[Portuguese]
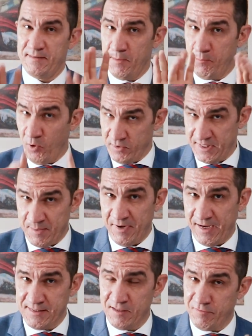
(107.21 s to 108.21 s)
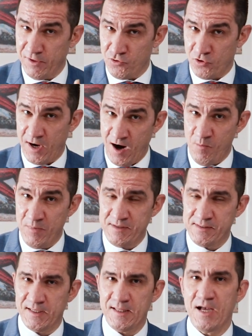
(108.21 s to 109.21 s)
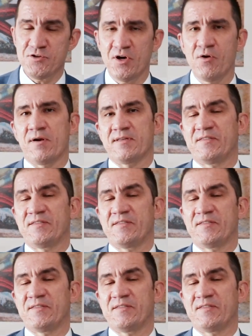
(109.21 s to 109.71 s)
Depois de terminar esse vídeo, calma a ansiedade agora.